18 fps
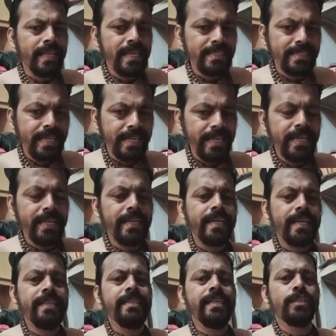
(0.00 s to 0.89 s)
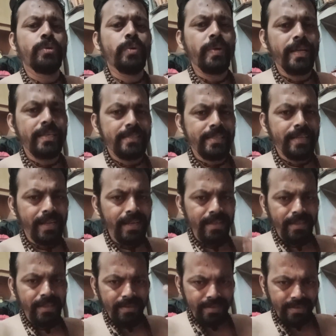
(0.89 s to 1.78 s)
है शरीर के लिए थोड़ा सा
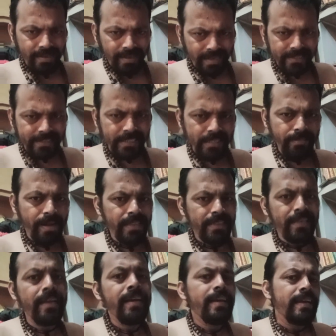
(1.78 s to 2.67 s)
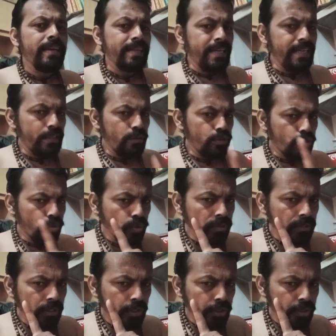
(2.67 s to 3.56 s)
अच्छी बात है किंतु
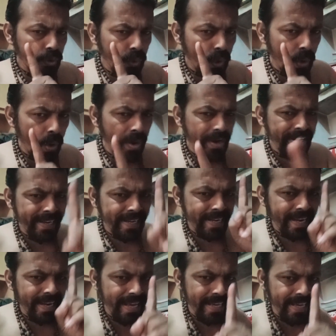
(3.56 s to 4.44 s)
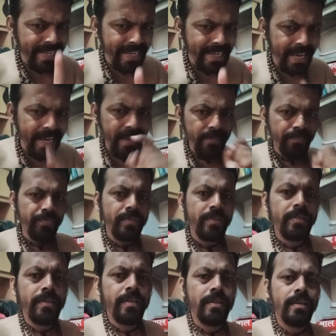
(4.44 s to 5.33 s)
ये योग नहीं है
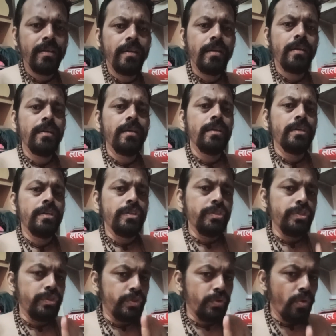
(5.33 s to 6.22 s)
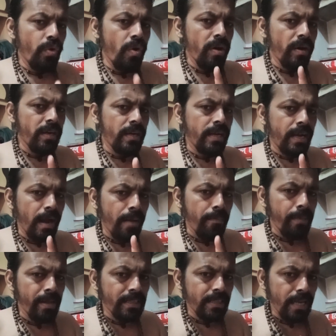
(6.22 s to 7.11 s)
योग का
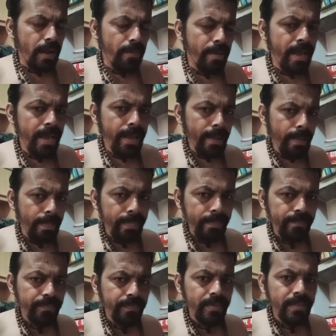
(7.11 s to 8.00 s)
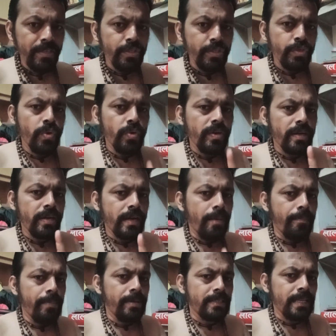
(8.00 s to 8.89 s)
मतलब है योग
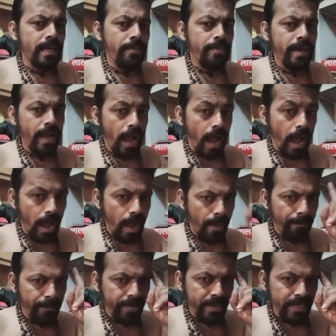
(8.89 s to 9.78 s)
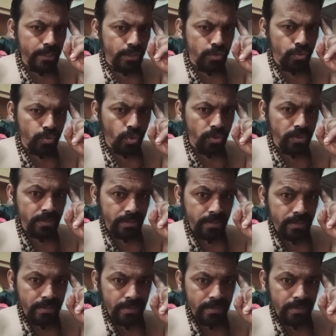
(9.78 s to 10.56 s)
का मतलब है आपकी सोच